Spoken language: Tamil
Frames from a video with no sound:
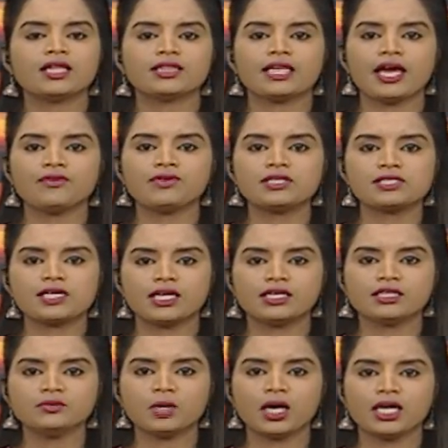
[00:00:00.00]
தேவர்
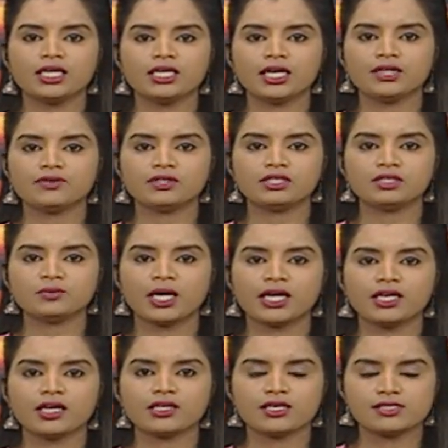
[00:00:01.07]
சிலைக்கு மாலை அணிவித்து
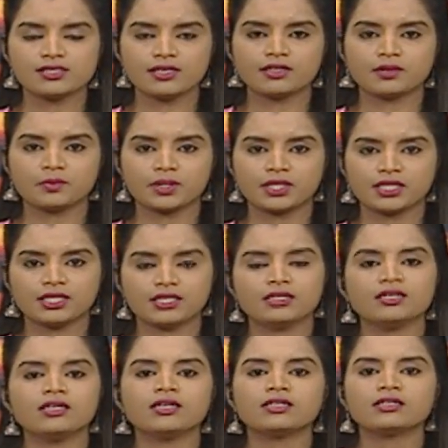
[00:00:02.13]
மரியாதை செலுத்தப்பட்டது
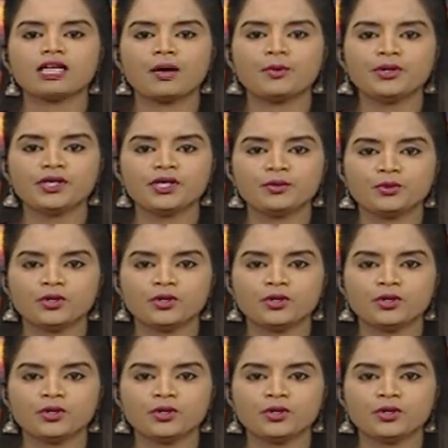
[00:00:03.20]
தமிழகம்